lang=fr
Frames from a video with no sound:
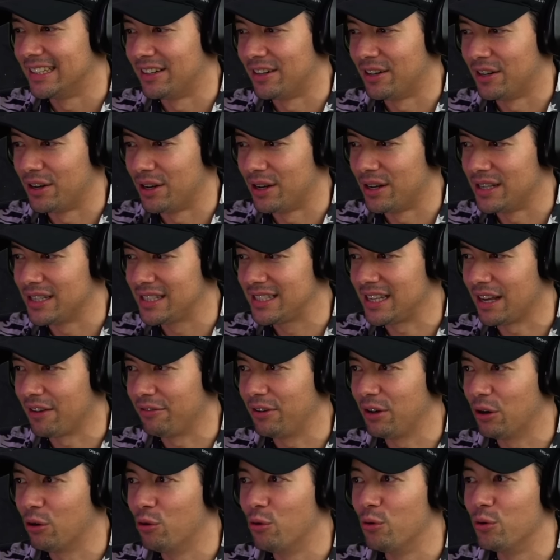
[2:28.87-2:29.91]
Euh,
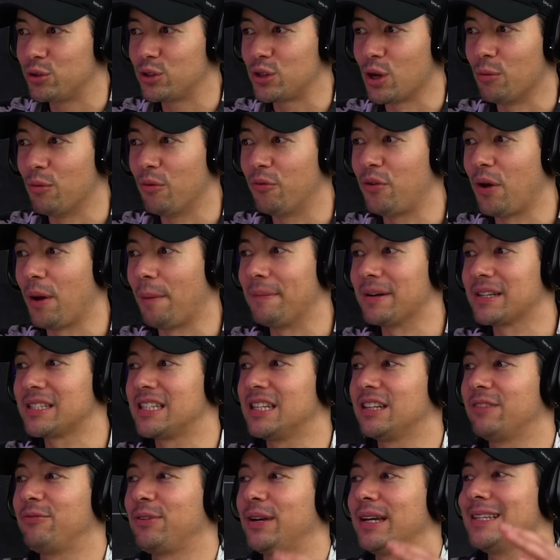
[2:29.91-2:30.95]
Savero, sub offert,
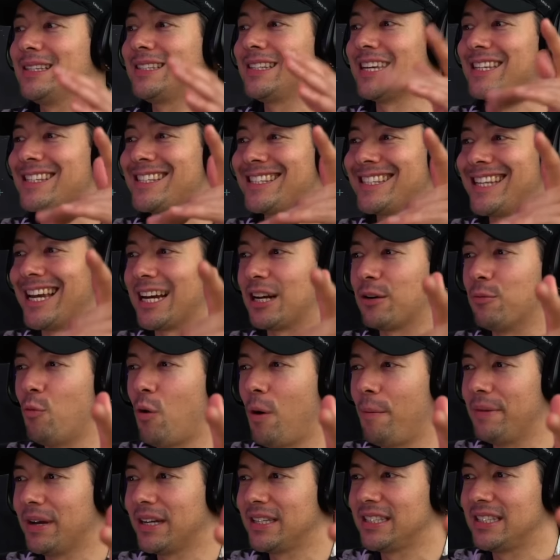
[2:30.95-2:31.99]
merci. Princess, 5
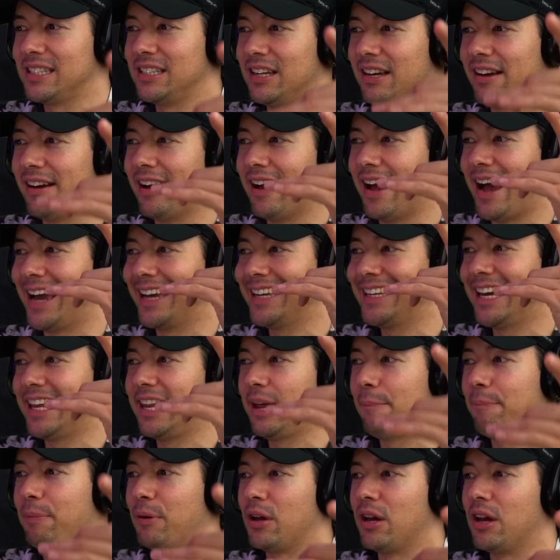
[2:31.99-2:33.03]
mois, merci. Euh,
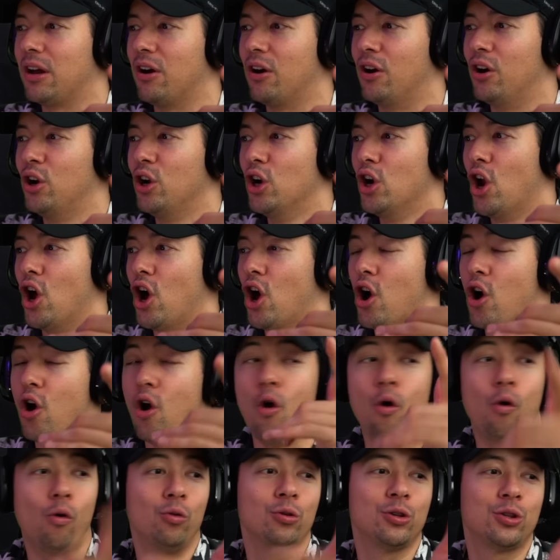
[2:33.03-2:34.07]
Ayana pour les
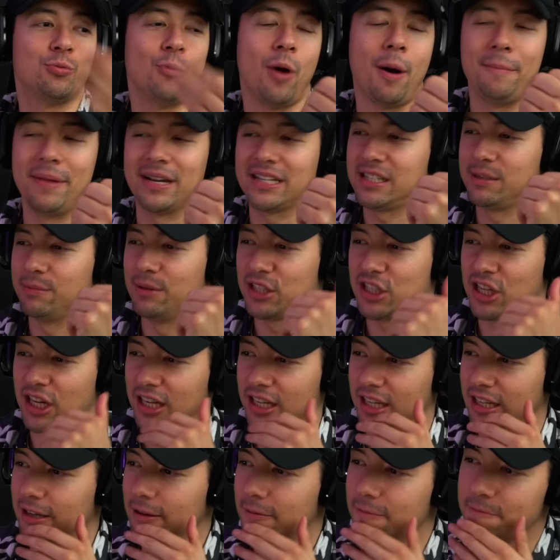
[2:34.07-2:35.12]
11 euh, mois, merci mes
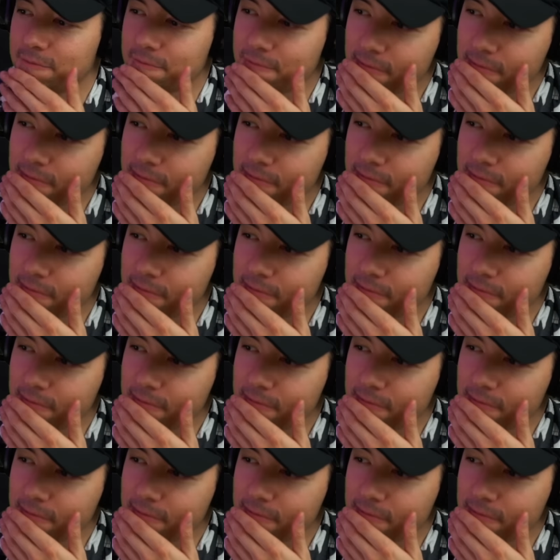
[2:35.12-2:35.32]
chéris.